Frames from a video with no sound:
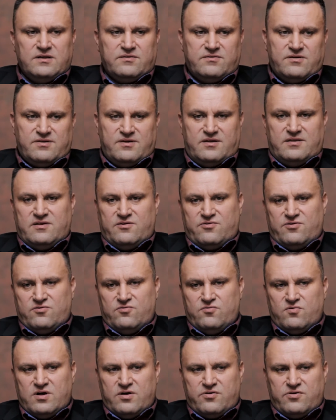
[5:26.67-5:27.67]
To jest jedna rzecz.
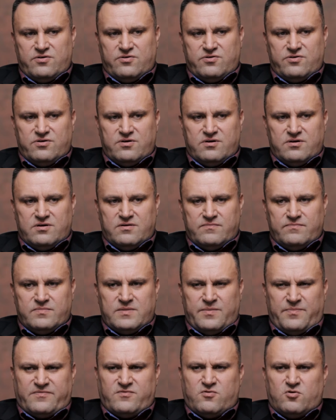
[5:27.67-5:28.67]
Druga rzecz, e,
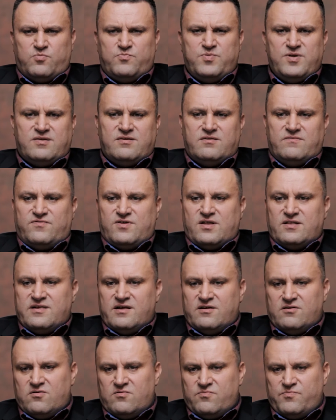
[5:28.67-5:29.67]
na pewno odpisy
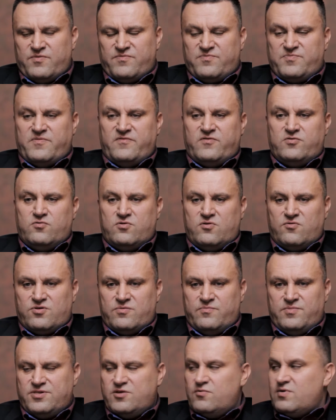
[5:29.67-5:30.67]
wszelkiego powodują,
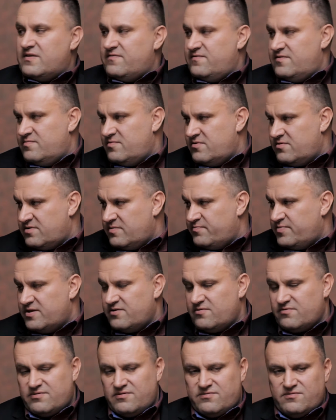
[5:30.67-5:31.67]
że będzie łatwiej o te
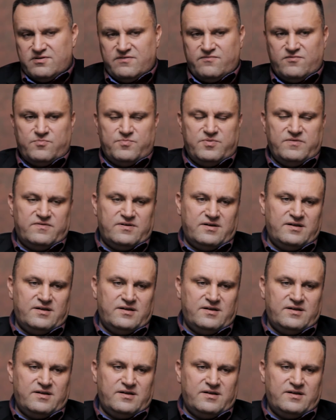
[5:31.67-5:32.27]
pieniądze, to niewątpliwie.